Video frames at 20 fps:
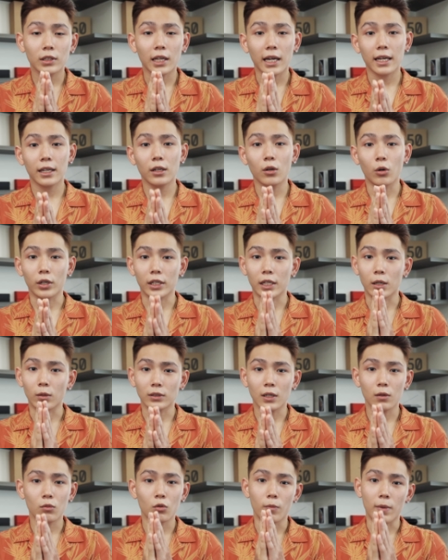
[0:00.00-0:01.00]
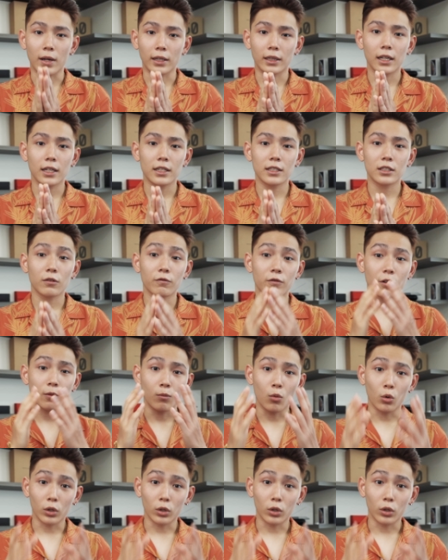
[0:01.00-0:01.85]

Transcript: thay đổi kiểu tóc của bản thân trong vòng